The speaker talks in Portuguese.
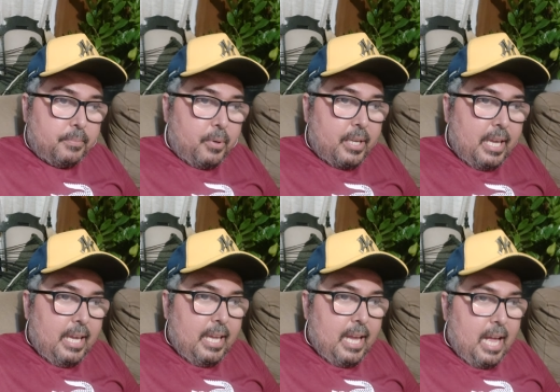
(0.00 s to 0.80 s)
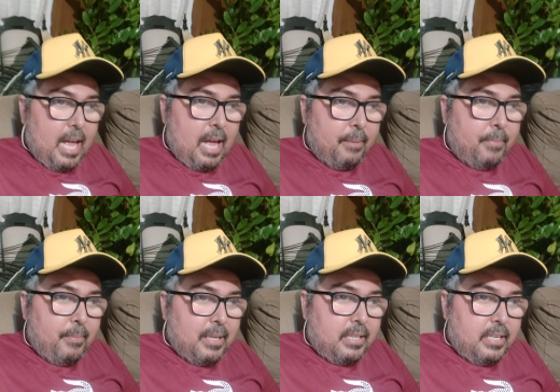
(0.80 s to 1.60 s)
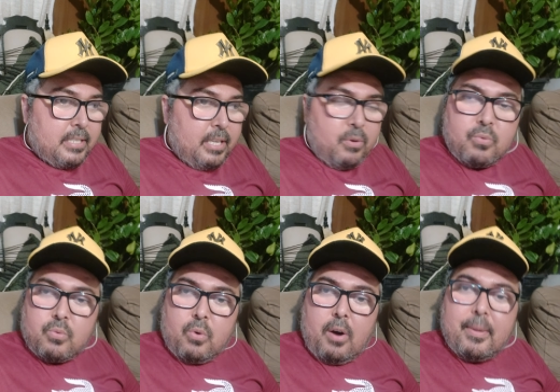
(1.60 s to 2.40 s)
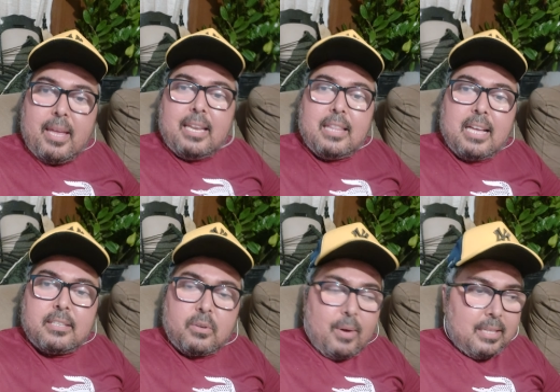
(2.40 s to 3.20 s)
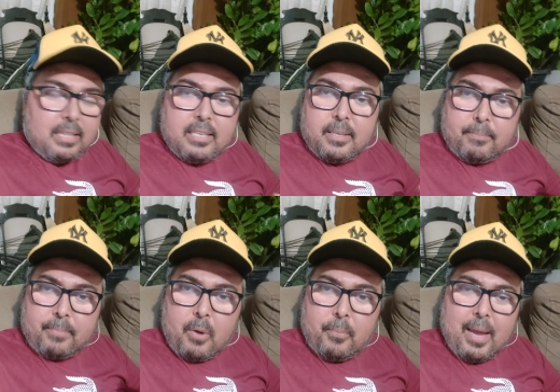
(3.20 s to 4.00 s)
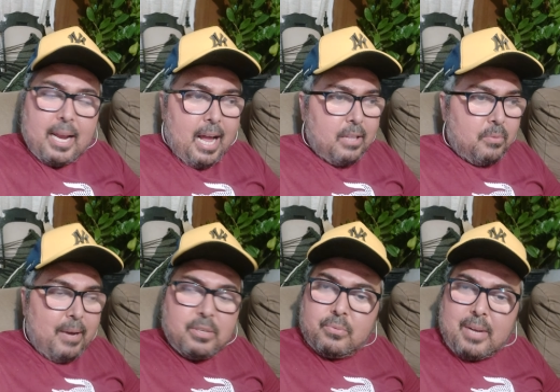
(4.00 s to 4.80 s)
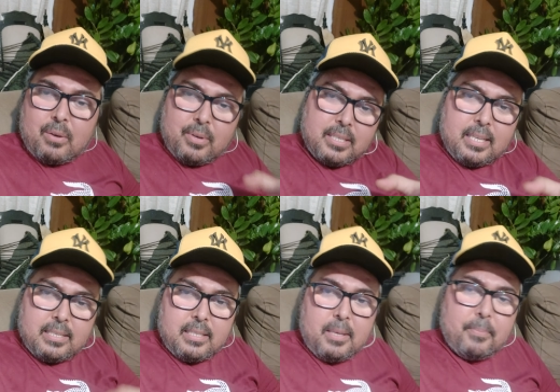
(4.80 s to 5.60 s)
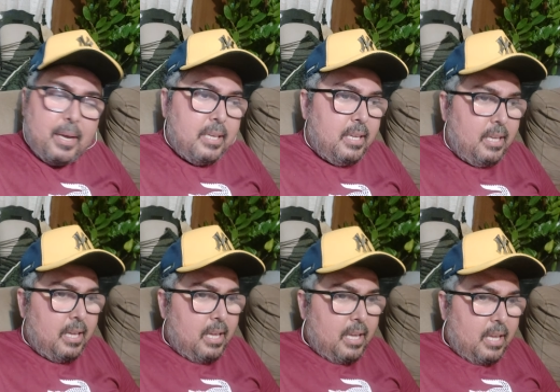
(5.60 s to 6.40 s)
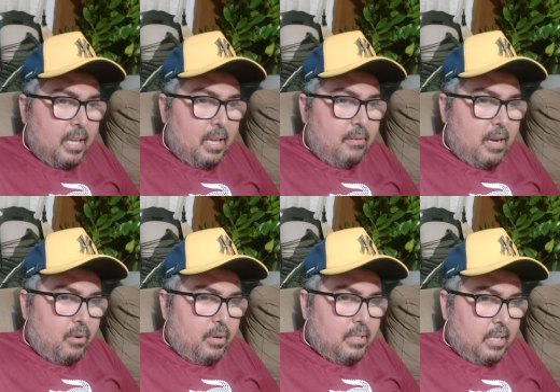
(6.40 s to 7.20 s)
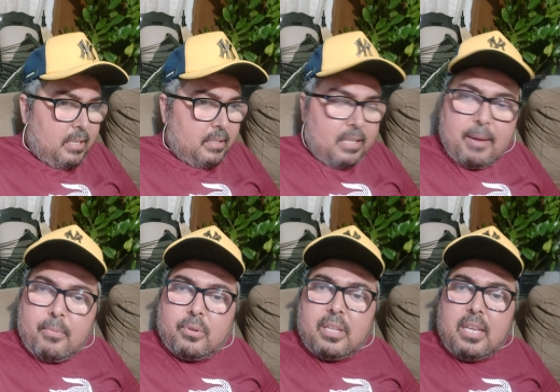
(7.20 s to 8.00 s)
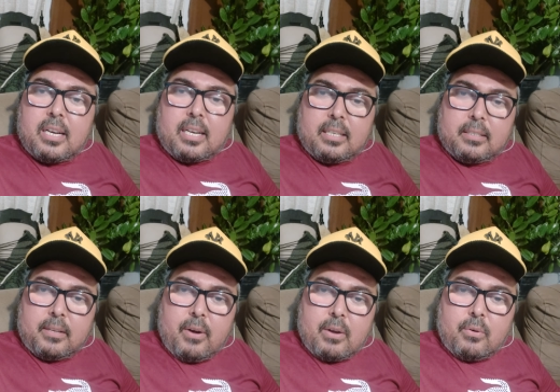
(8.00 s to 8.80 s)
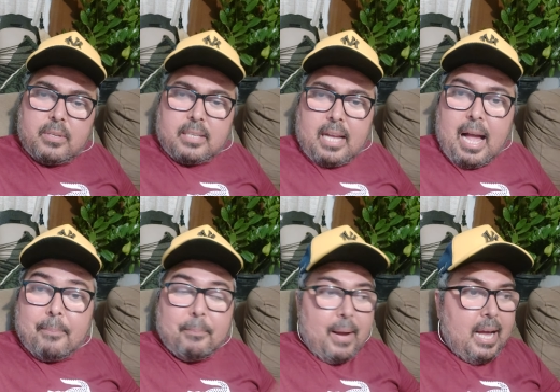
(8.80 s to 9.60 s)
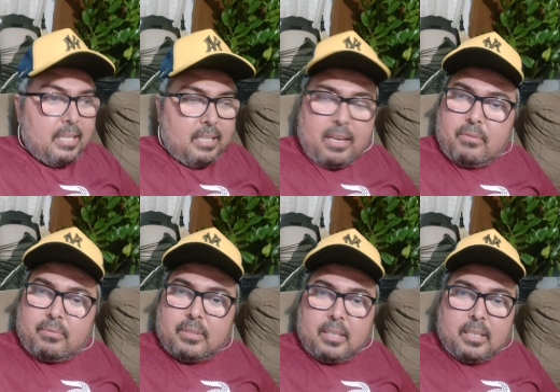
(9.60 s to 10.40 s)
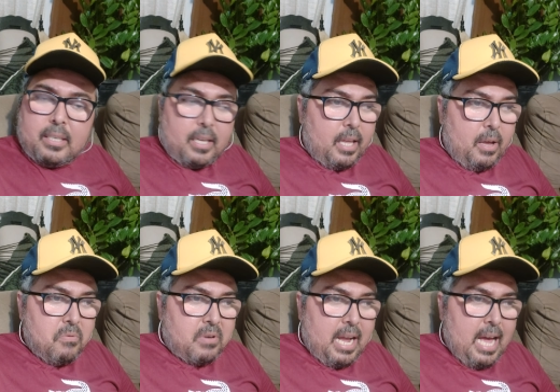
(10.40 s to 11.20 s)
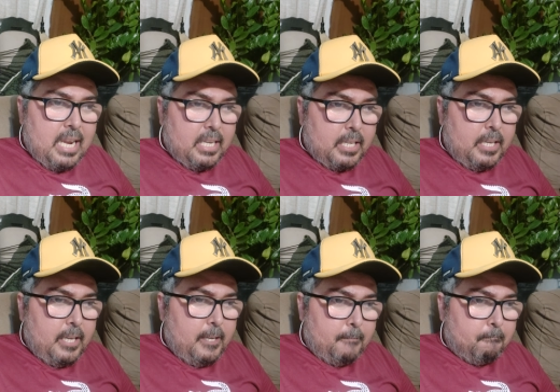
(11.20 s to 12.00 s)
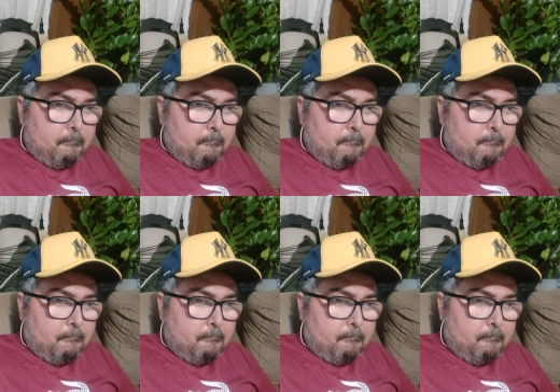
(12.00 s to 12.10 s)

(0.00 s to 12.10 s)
Porque a Bíblia diz que o homem ele nasce com a tendência para o pecado, mas uma coisa desse tipo aí é uma coisa demoníaca, é uma coisa à parte, é um, é um cara que,